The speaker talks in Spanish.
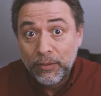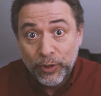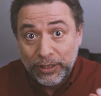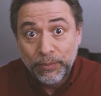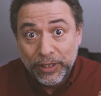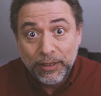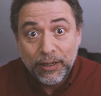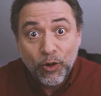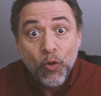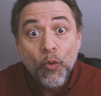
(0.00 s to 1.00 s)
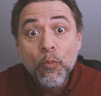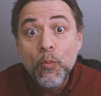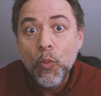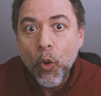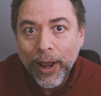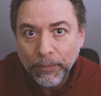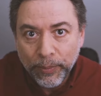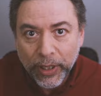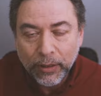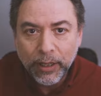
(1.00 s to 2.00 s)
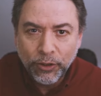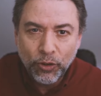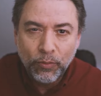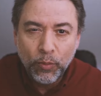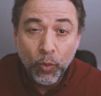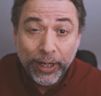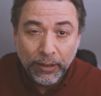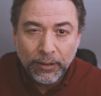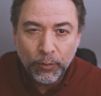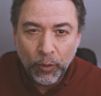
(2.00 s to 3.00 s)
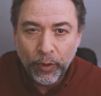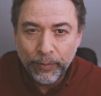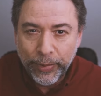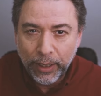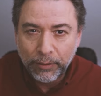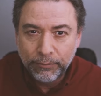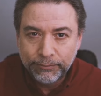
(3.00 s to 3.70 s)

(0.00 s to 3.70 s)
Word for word: pues empezar con un buen pie, de hecho un buenísimo buen pie.